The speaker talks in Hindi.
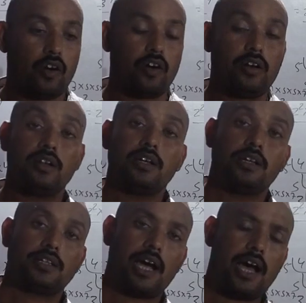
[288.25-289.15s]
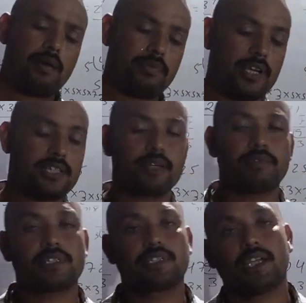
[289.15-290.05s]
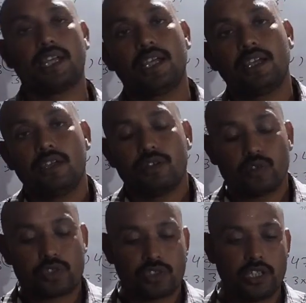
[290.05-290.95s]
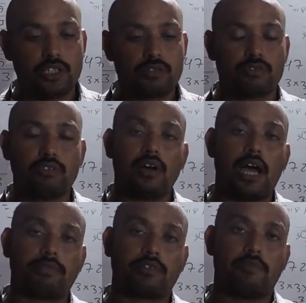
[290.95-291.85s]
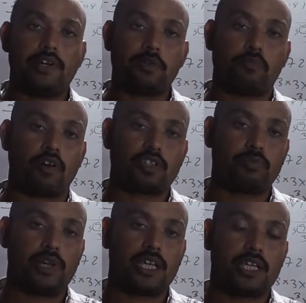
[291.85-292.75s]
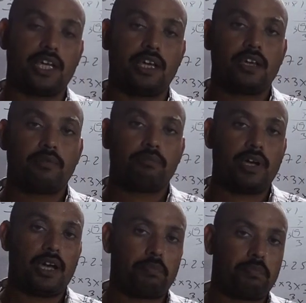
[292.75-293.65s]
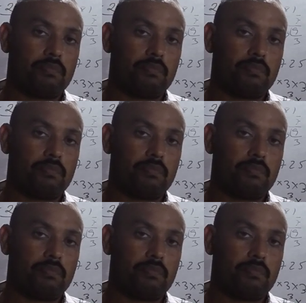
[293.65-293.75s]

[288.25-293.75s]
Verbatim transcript: और जहां आप नहीं समझते हैं उस चीज़ को आप कमेंट बॉक्स में लिखिए मैं